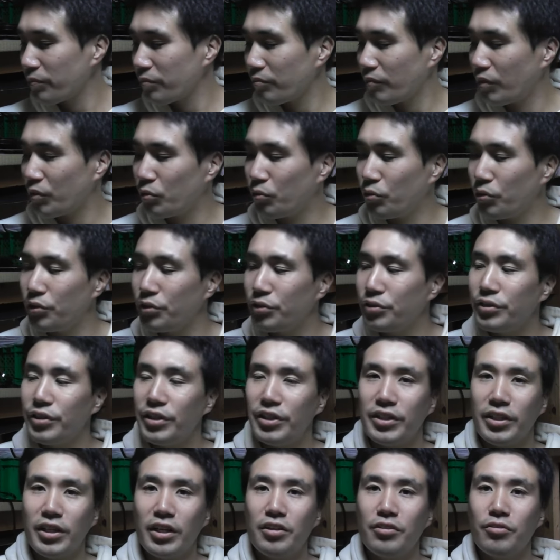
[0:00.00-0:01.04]
まあ、こういう風
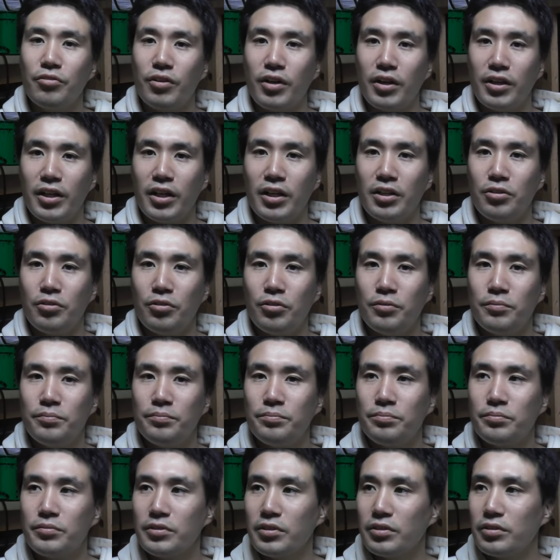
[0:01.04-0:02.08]
にいけるのかなと。
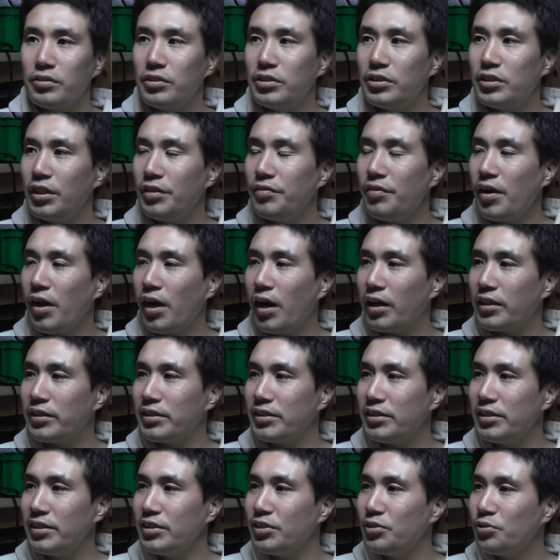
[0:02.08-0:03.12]
うちでは
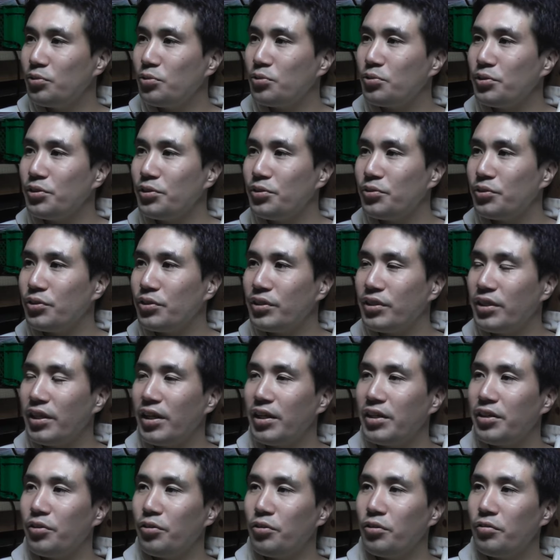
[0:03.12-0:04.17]
暑い倉庫に置い
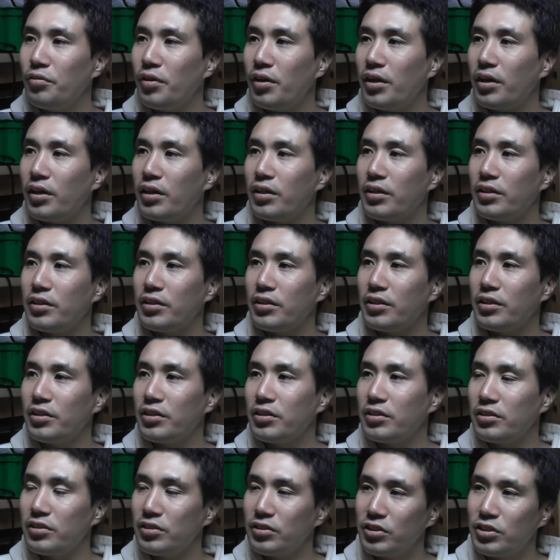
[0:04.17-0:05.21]
て、夜は
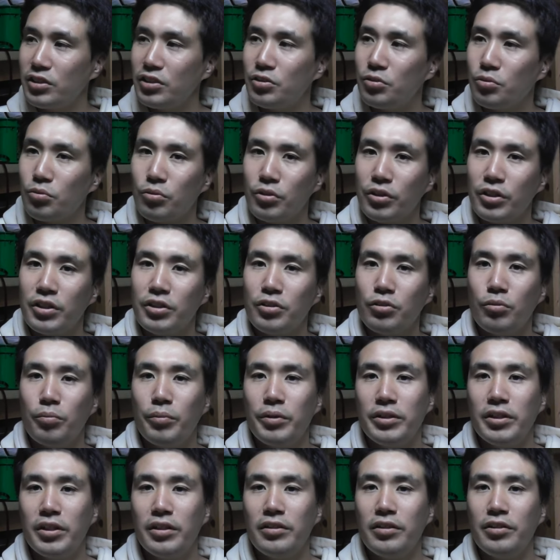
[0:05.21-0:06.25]
涼しいところに引っ込
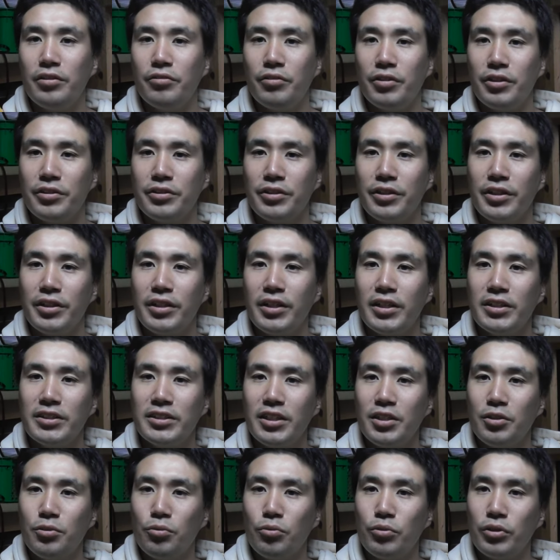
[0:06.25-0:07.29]
めてっていうので繰り返し
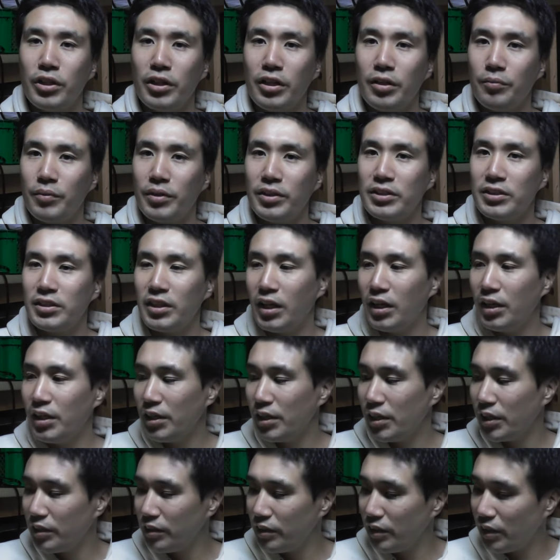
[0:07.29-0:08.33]
てこうできました。
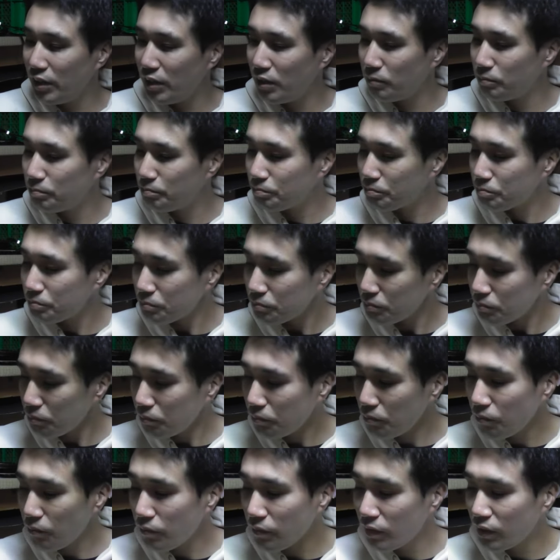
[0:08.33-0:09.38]
で、
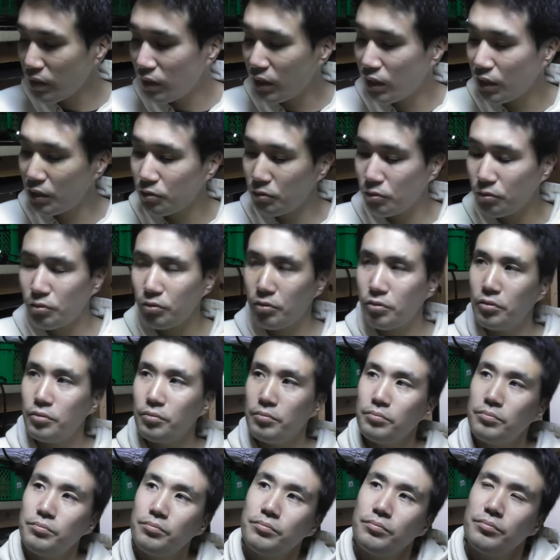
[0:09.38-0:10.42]
あのー、